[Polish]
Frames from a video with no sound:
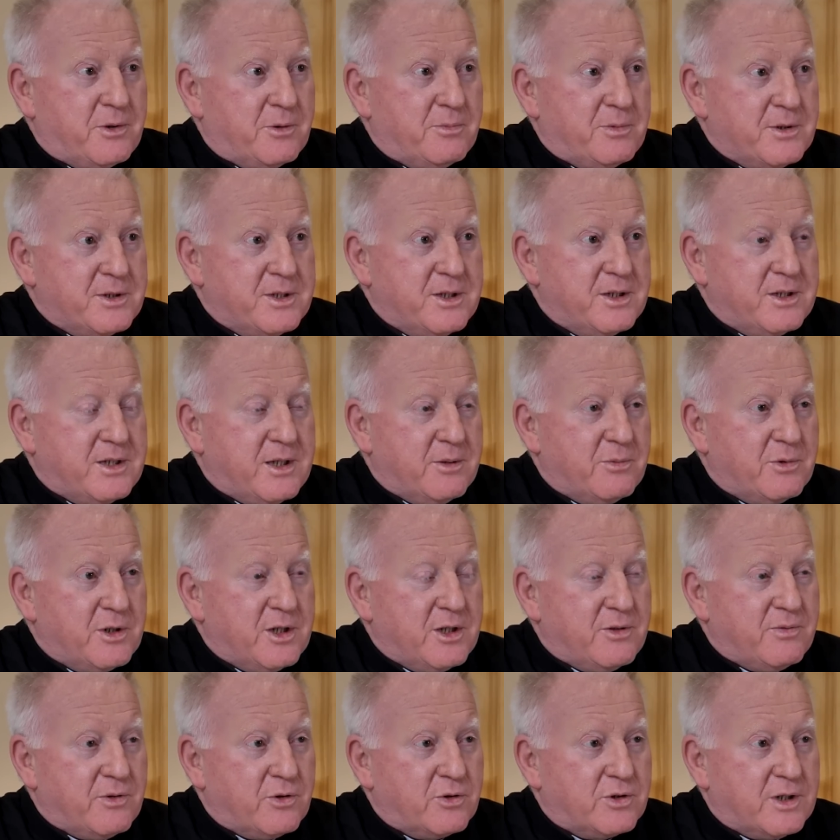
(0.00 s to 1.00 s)
propozycję
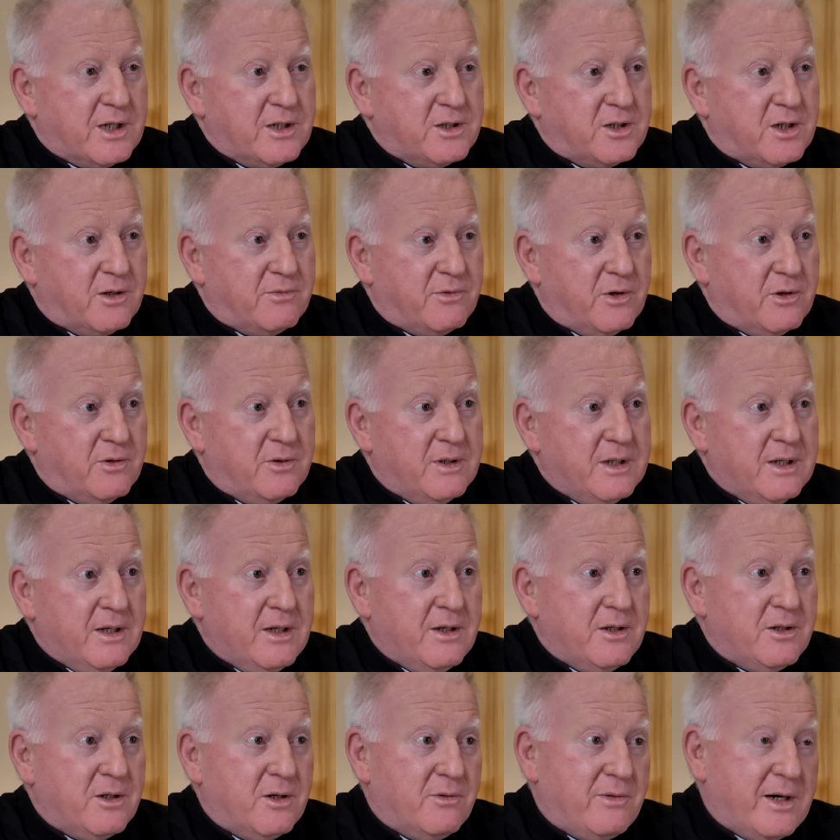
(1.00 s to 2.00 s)
modlitwy różańcową.
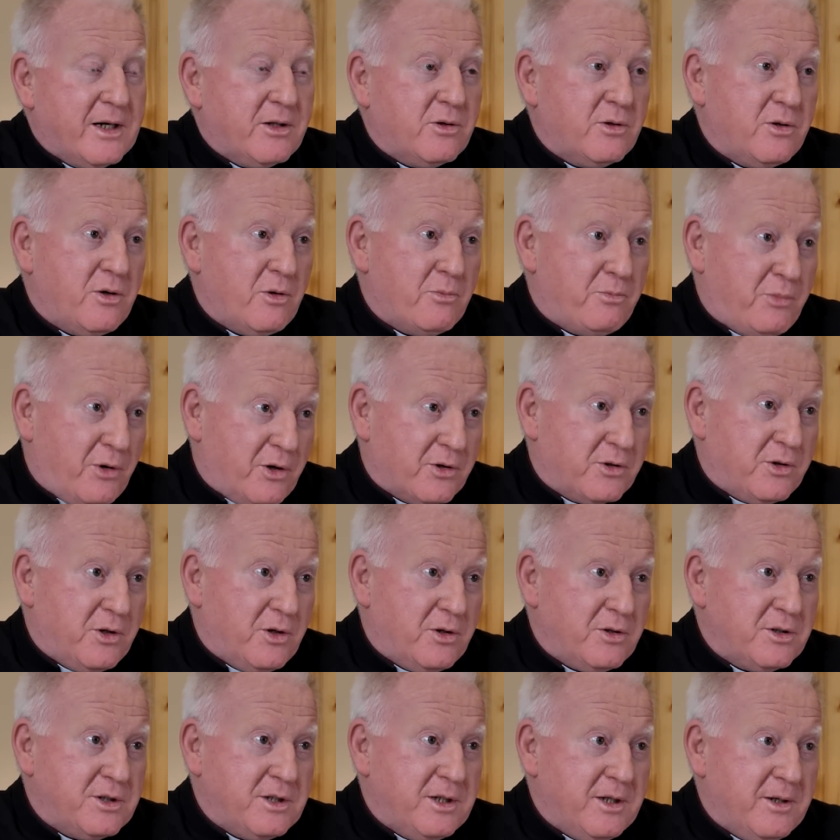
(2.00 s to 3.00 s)
No warto ją
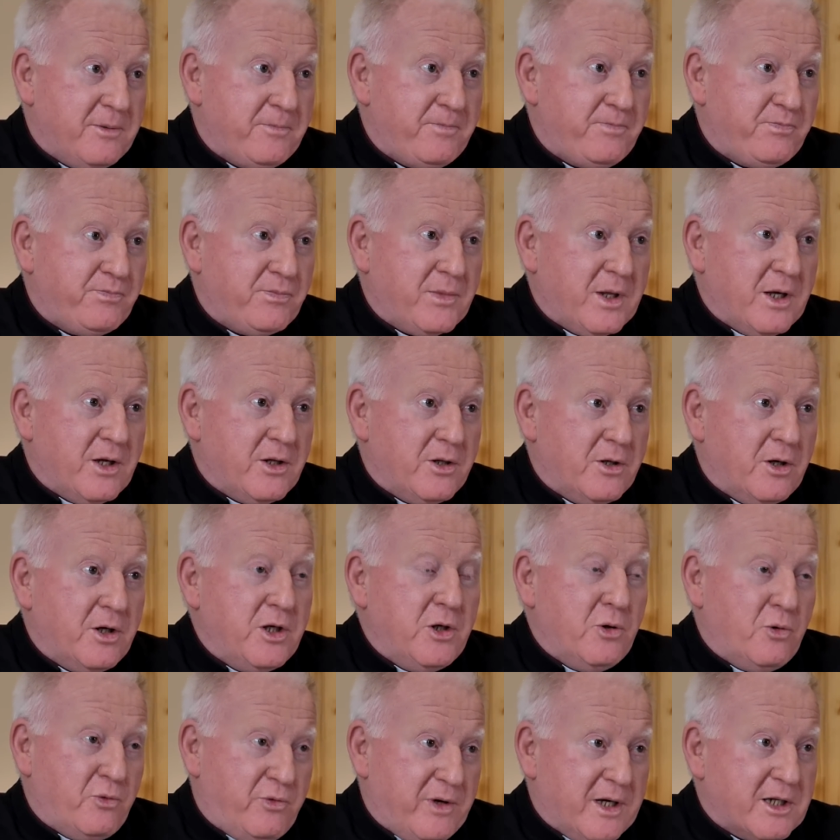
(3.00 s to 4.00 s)
podjąć, no
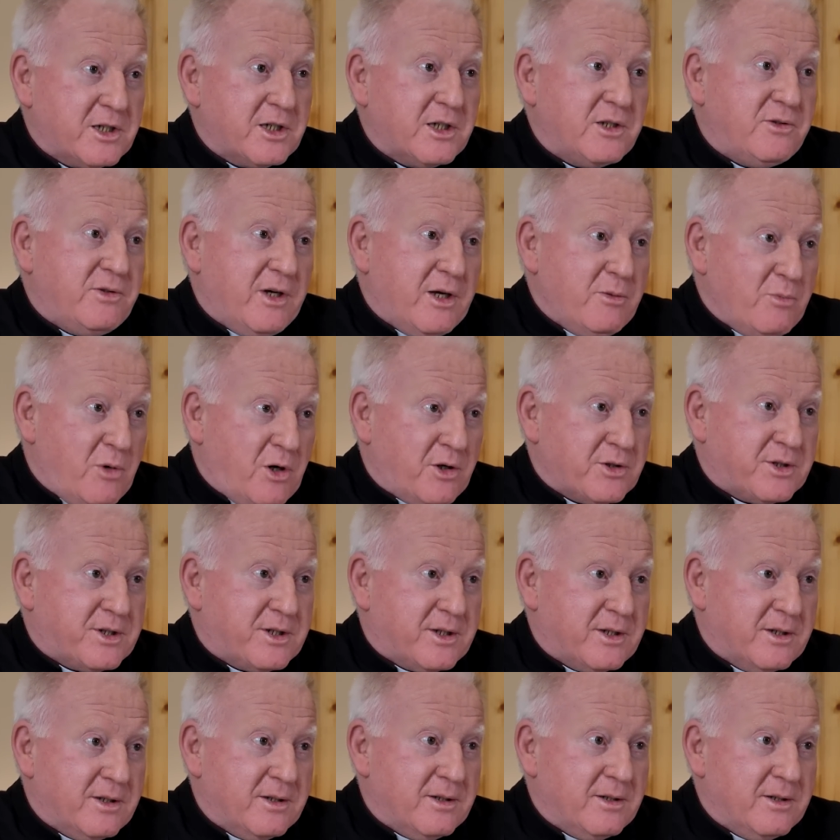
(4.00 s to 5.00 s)
i uwierzyć w jej
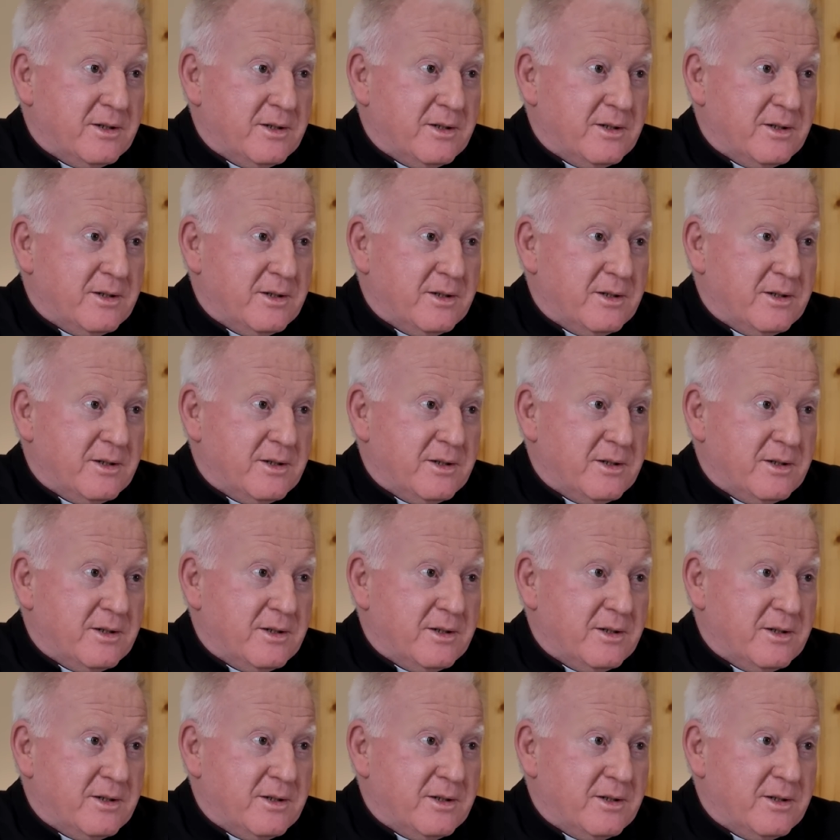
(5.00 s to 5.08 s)
moc.